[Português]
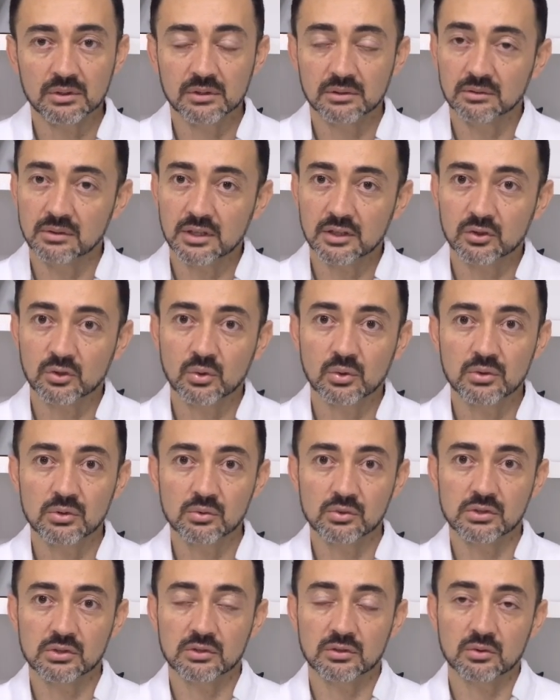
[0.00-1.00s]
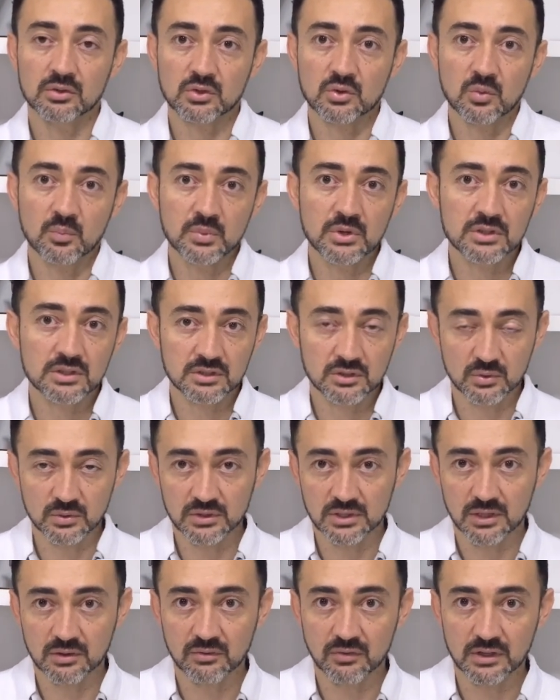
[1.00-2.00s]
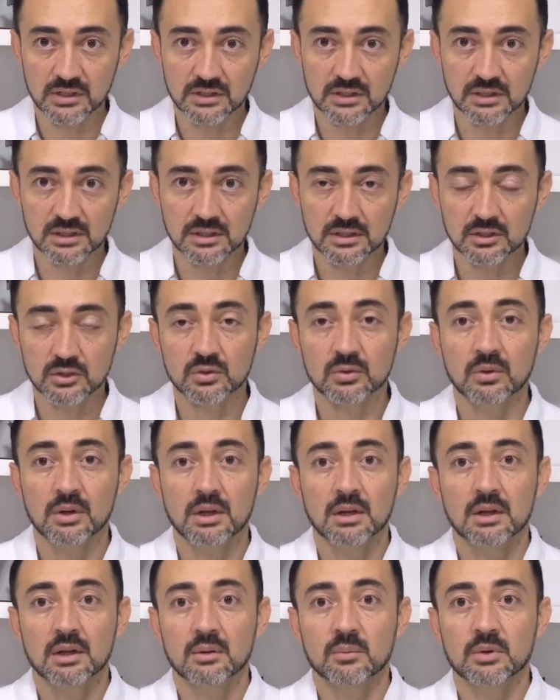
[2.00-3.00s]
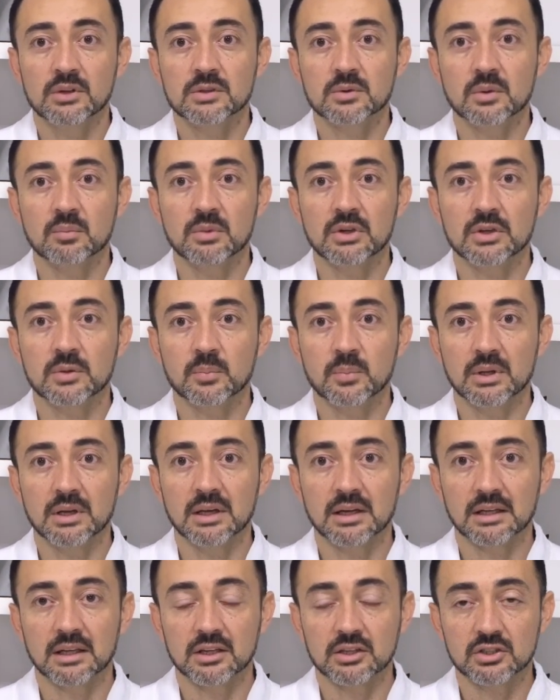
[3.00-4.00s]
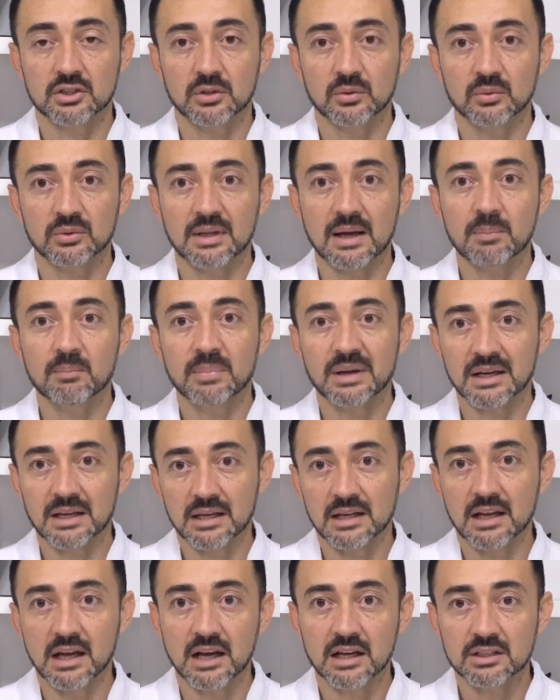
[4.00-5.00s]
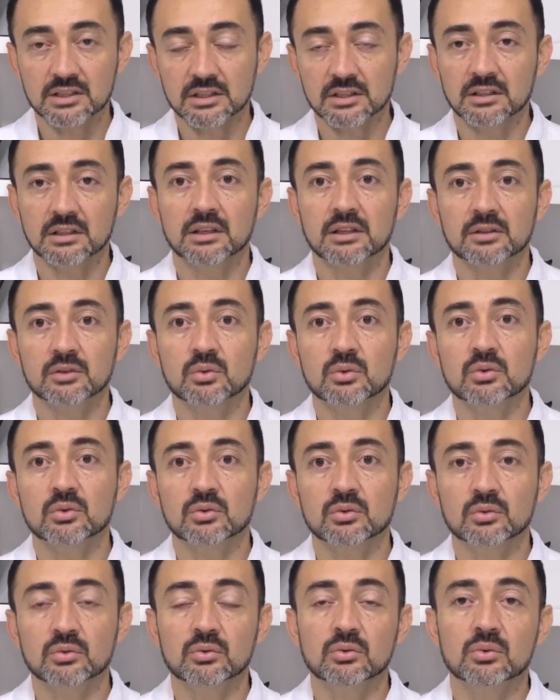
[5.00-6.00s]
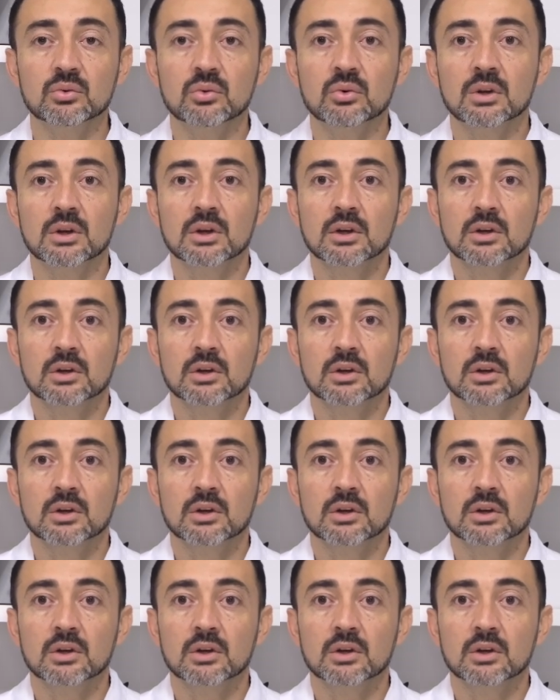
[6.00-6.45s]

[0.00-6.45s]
Então, não é todos os endoscopistas que conseguem fazer isso, principalmente pela questão da aparelhagem, né, do, do,